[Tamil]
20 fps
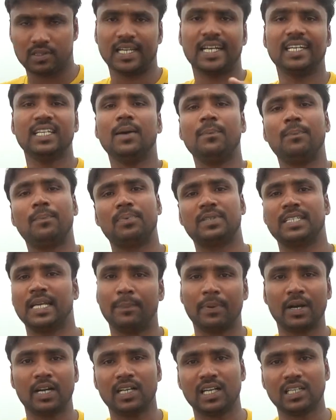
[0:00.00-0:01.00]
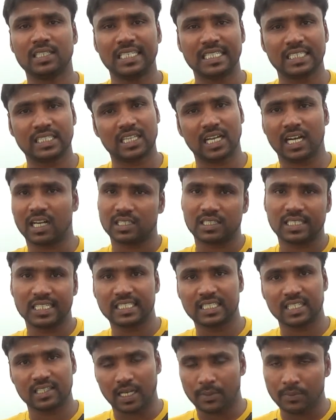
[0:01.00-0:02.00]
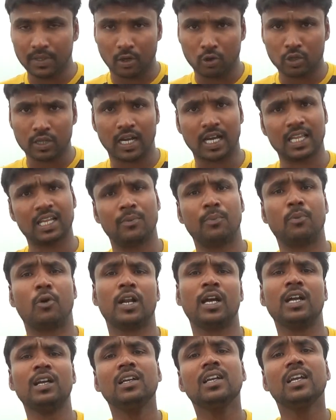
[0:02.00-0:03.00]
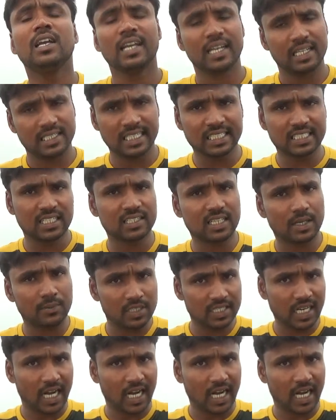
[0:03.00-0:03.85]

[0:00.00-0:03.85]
தனியாக செப்பரேட்டாக சிக்ஸ்த்தா சிக்ஸ்த்து தமிழ் அவ்வளோதான் அதில் போனால் சிக்ஸ்த்து தமிழ்